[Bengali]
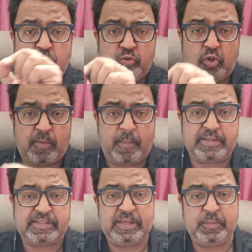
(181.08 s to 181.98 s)
সুন্দরভাবে
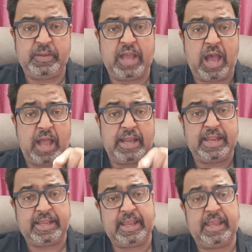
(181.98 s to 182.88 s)
সিবিআই
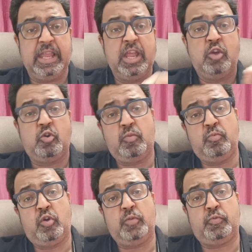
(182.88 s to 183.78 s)
লিখে খুব
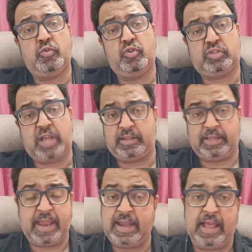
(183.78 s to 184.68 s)
নৈপুণ্যর সাথে
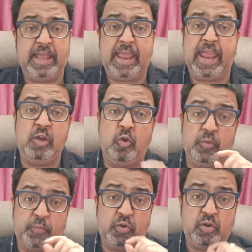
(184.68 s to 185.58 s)
জানি না এই
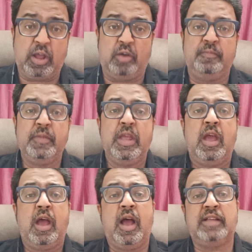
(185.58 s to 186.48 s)
নৈপুণ্যটাও
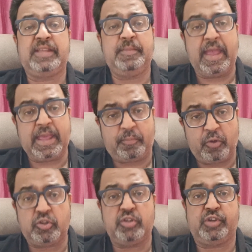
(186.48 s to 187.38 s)
সিবিআই এর
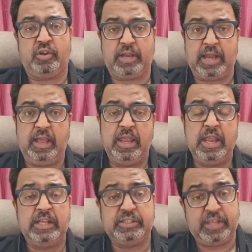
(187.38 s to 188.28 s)
প্রয়োজন ছিল কিনা
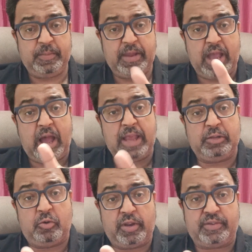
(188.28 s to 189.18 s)
সিবিআই
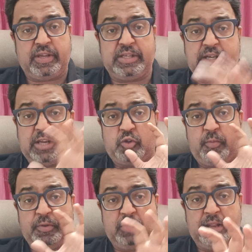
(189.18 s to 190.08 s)
ধরেছে সেটা
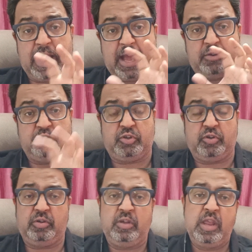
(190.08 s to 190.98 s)
ছবি তুলে দেখানোর জন্য